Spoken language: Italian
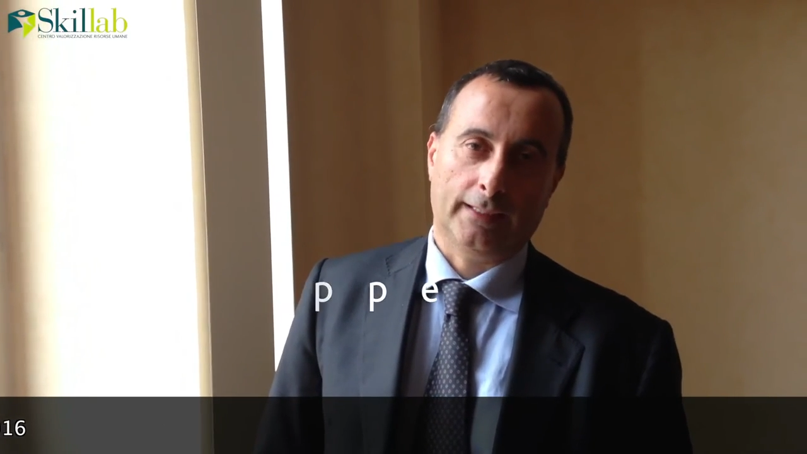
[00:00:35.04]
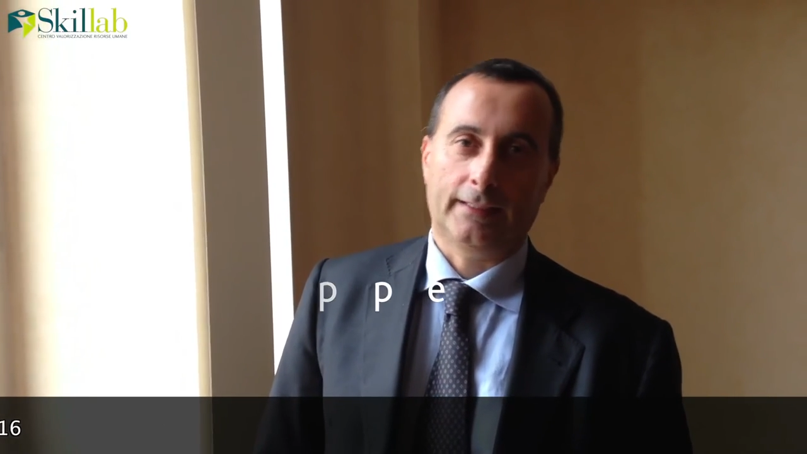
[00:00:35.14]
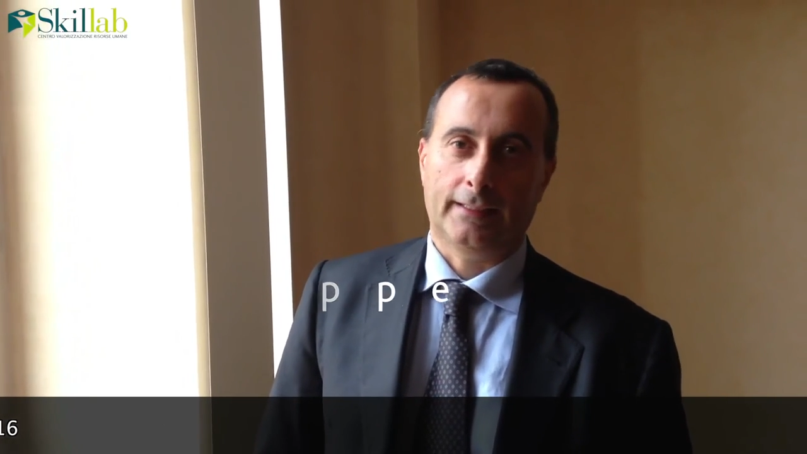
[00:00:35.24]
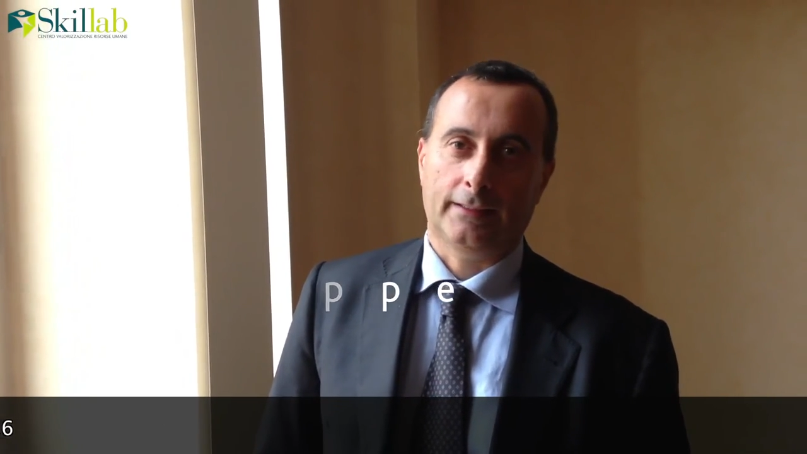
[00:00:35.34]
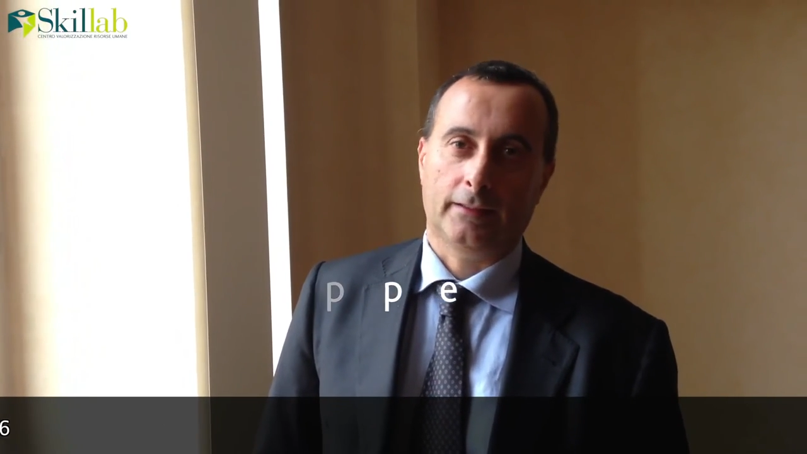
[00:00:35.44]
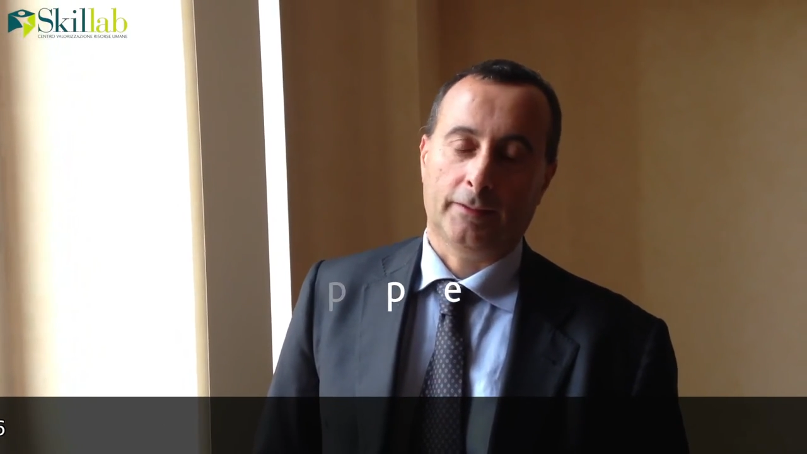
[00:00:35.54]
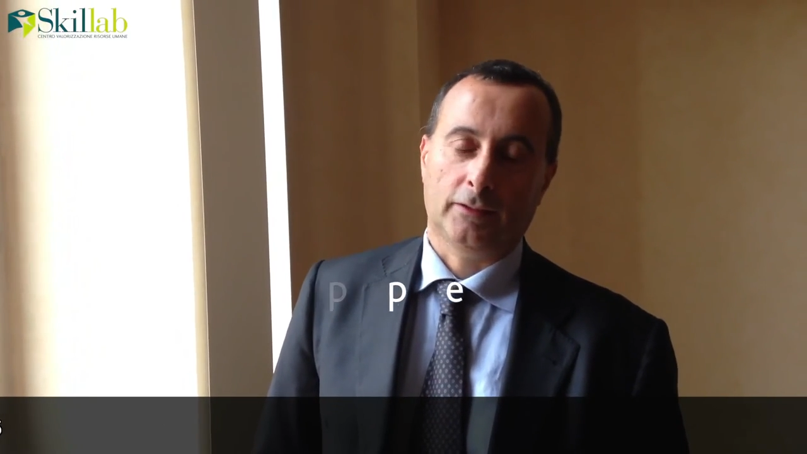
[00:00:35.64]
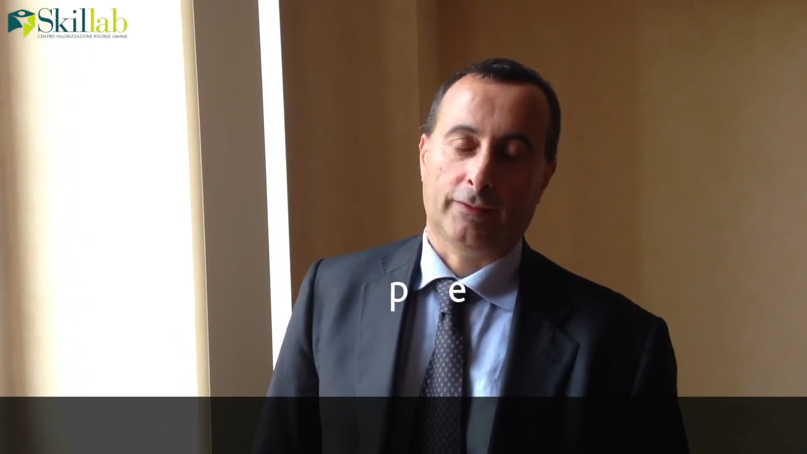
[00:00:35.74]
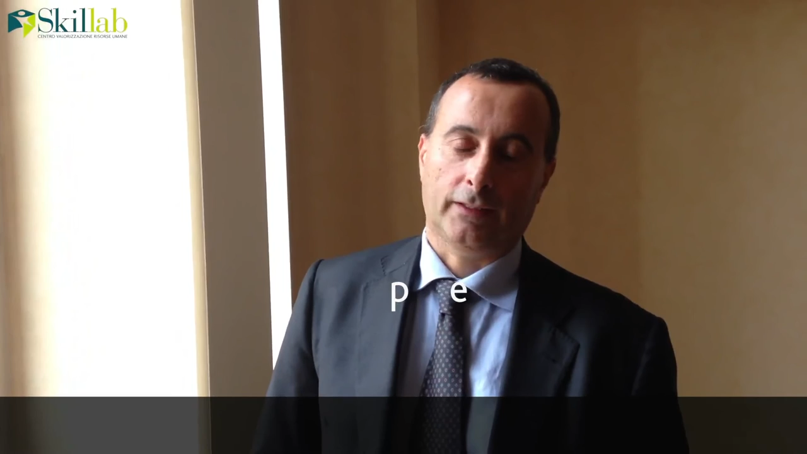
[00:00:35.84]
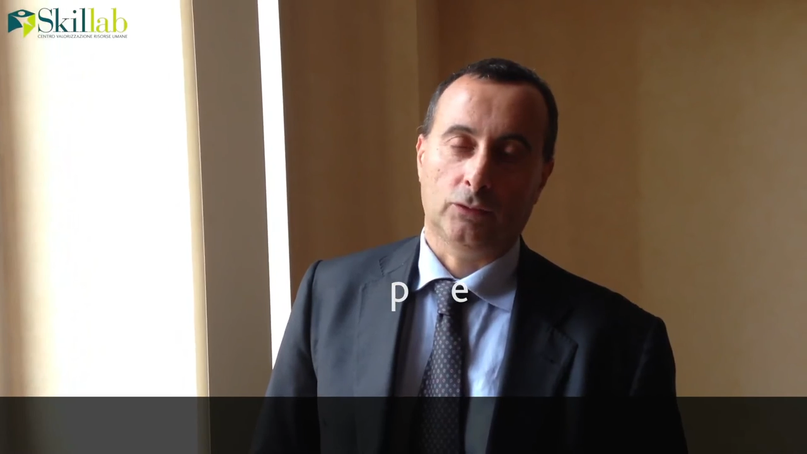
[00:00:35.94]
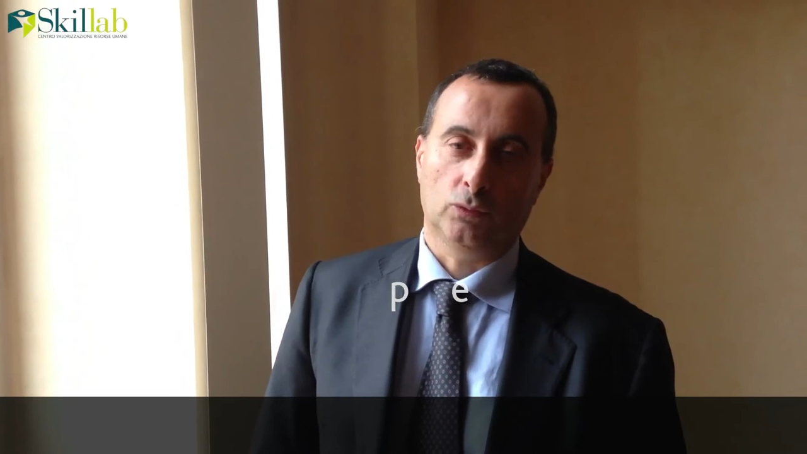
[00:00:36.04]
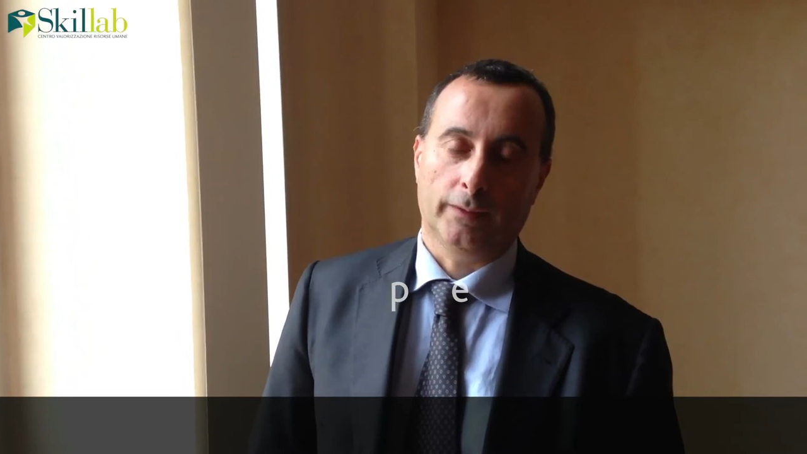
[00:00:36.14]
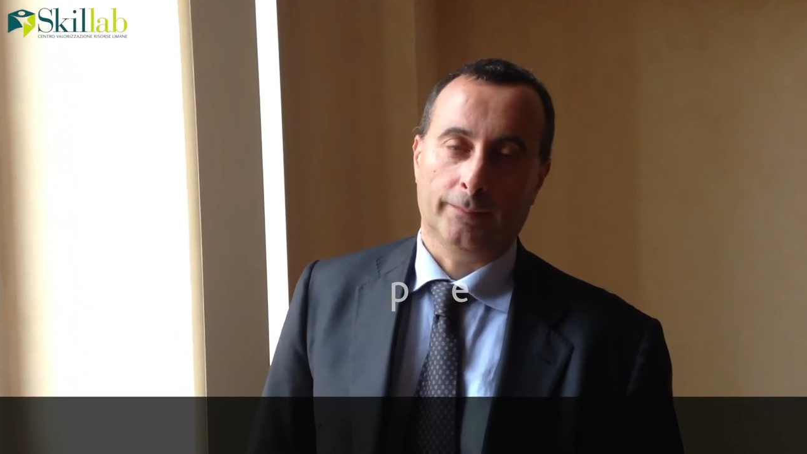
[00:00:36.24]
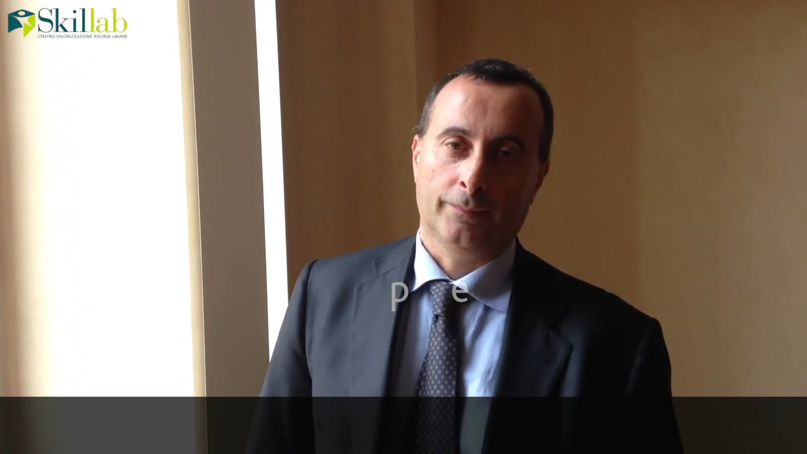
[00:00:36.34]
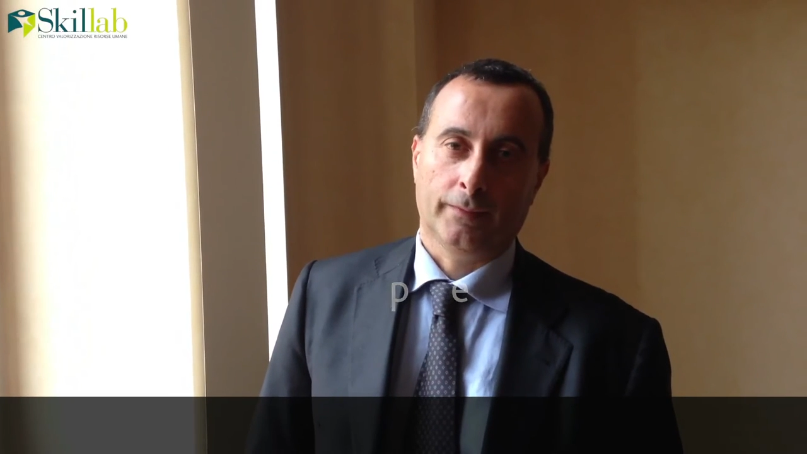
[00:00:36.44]
e dell'allineamento fra le
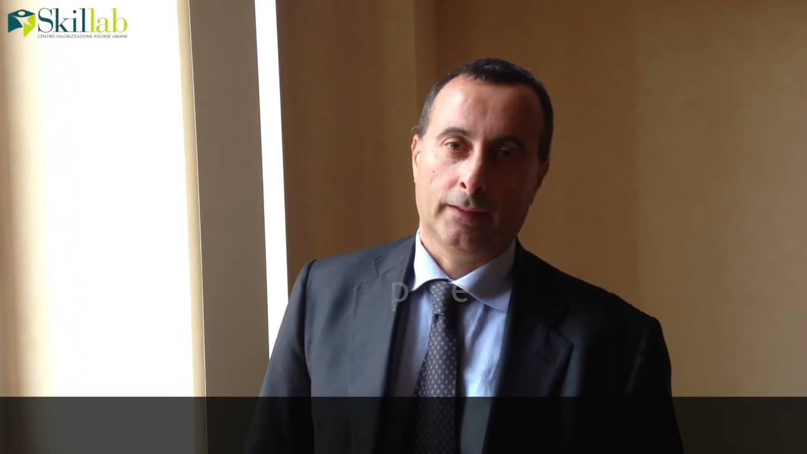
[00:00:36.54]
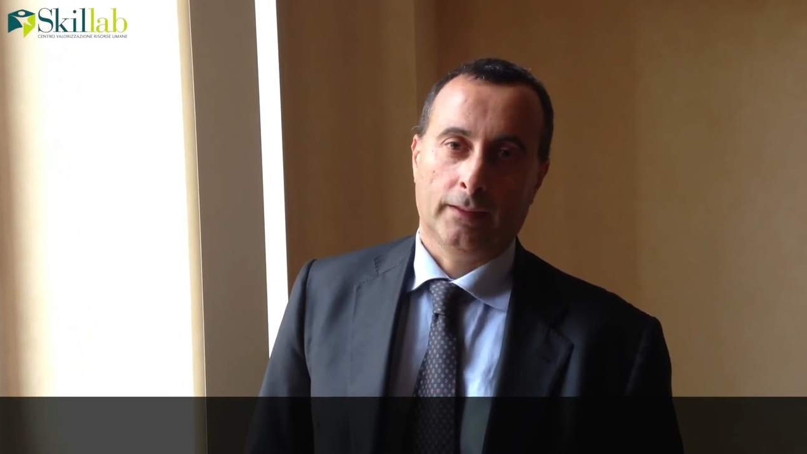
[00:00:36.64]
due.